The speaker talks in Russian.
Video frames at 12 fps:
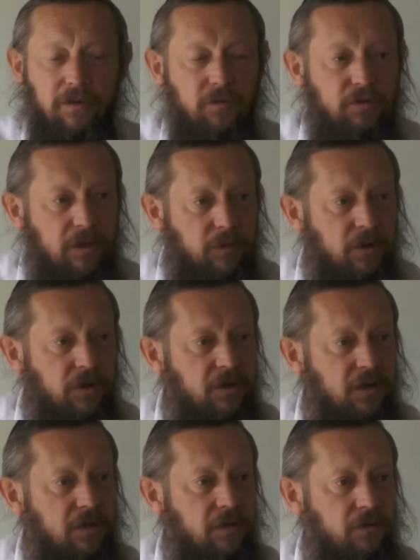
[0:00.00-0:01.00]
В тебе
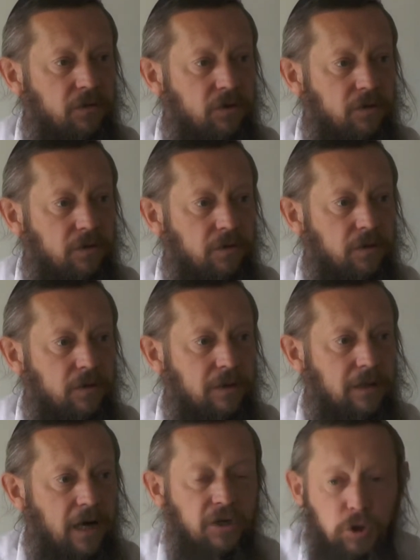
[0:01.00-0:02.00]
часть Всевышнего.
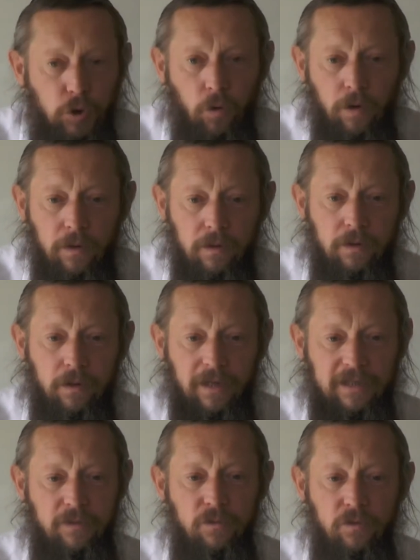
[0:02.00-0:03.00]
«А и что? А
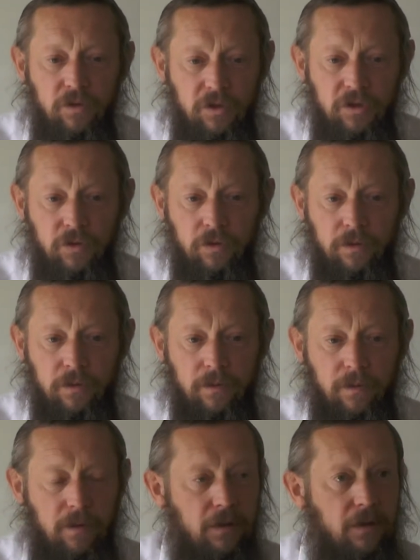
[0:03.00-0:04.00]
тебе вот и что.
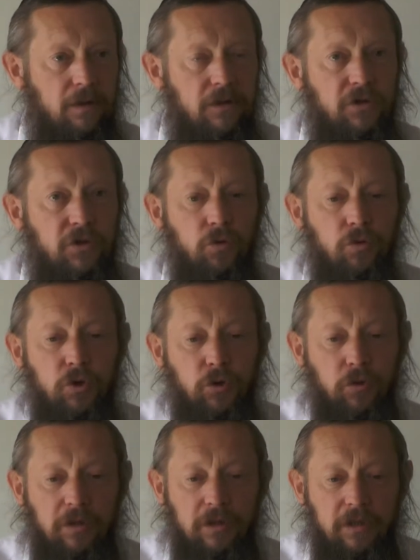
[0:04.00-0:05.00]
Всюду, что
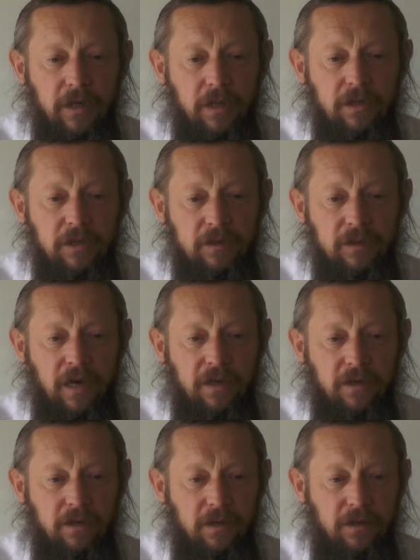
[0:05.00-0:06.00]
ты не делаешь, знай.
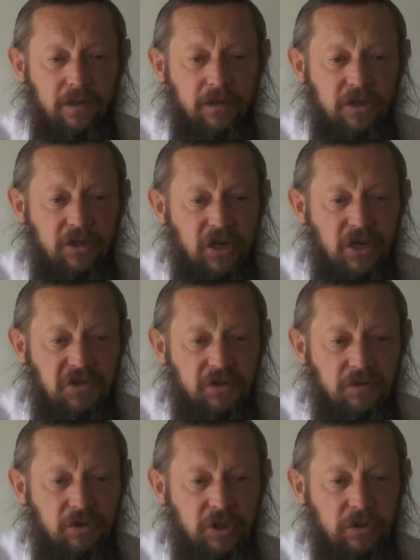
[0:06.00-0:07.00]
Часть
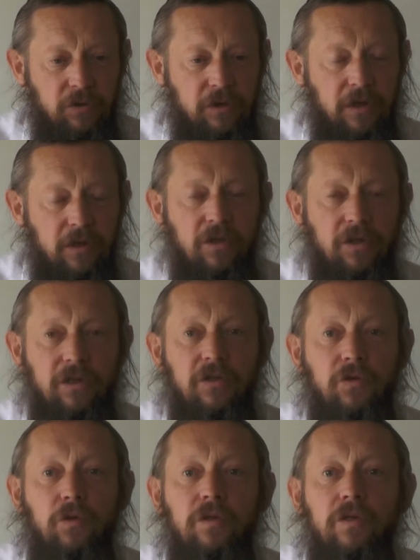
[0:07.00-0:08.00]
Всевышнего делает
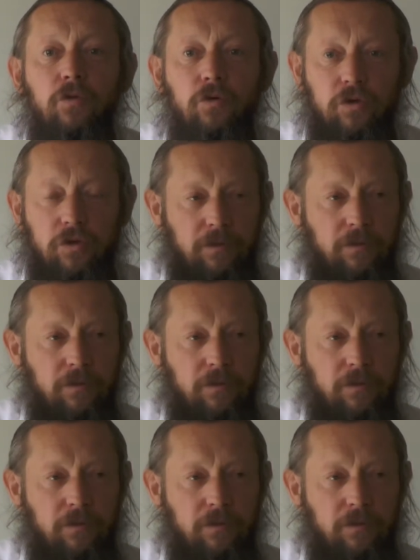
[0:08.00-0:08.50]
это тоже.